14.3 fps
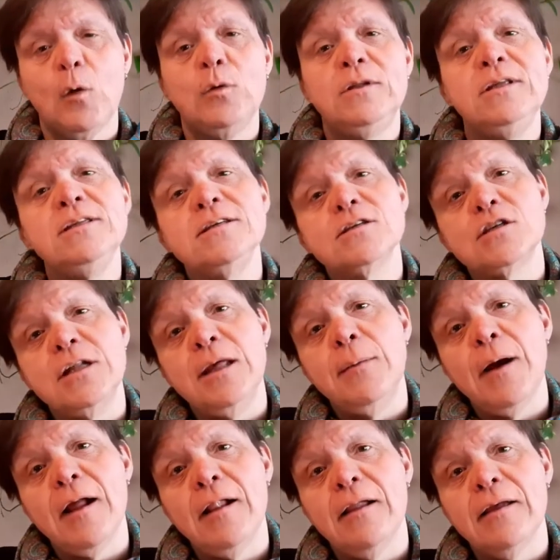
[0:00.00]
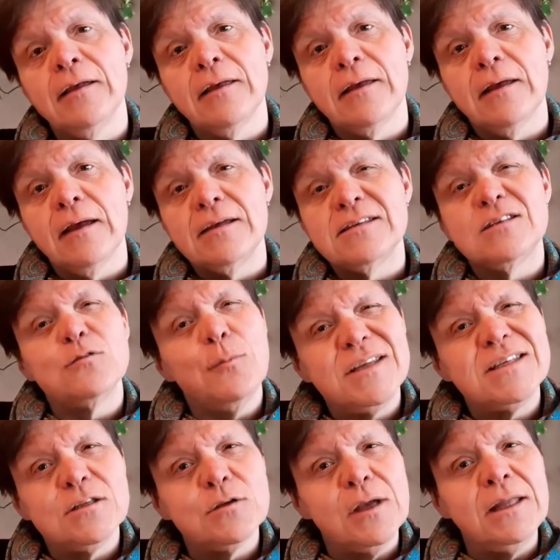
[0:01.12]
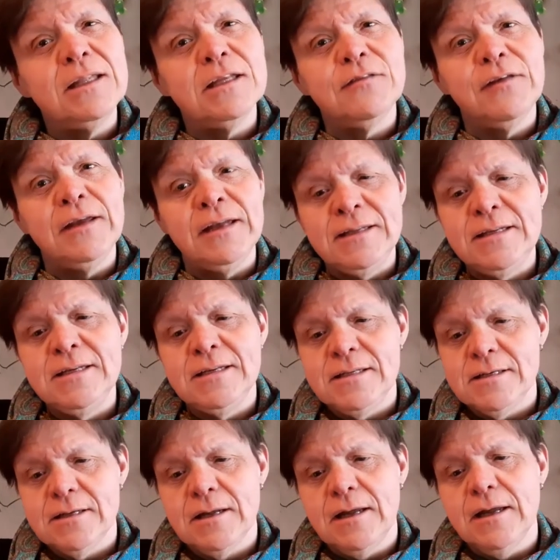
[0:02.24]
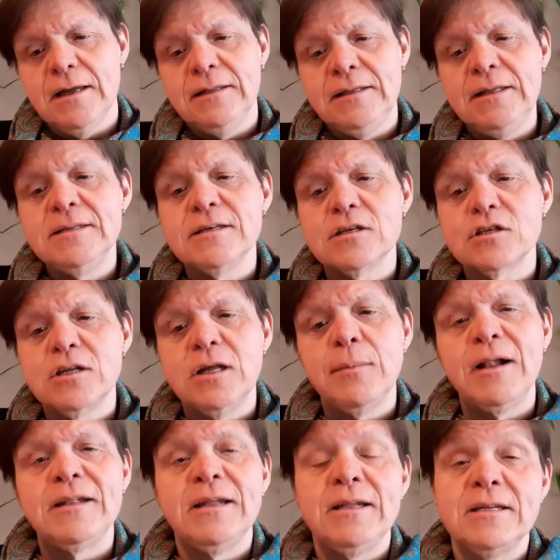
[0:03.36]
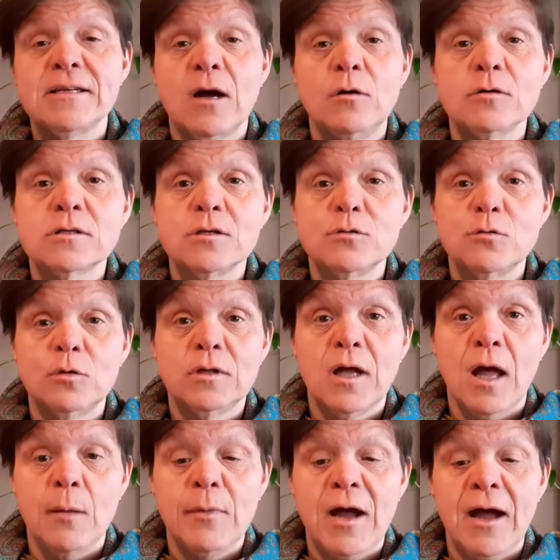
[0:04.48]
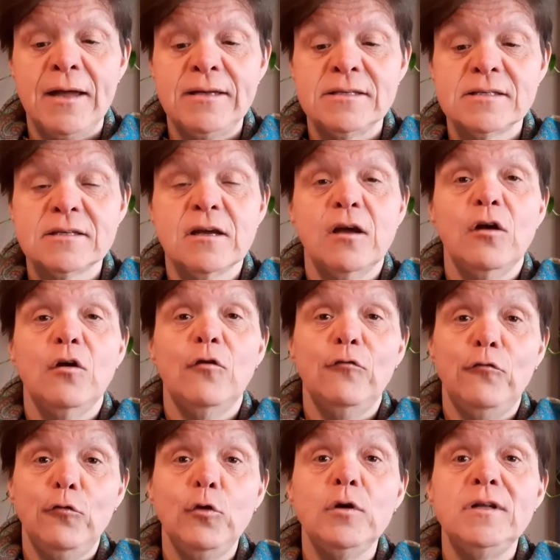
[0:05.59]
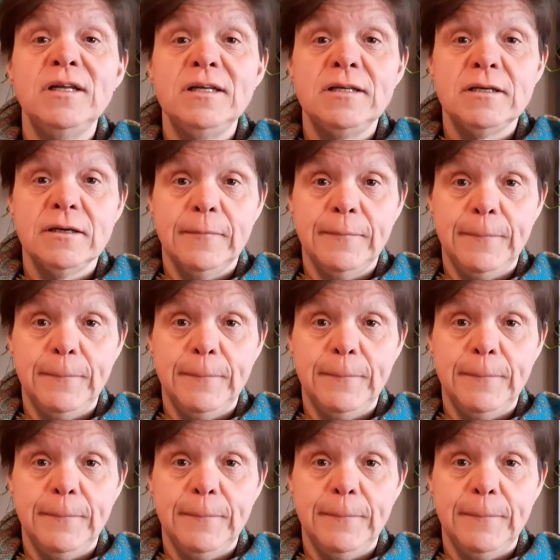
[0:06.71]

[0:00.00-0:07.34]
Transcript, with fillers: Und dieser Schneeball ist so ein bisschen so ähnlich wie ein Gedicht. Dieser Schneeball, den ich rausgesucht habe, heißt Für dich.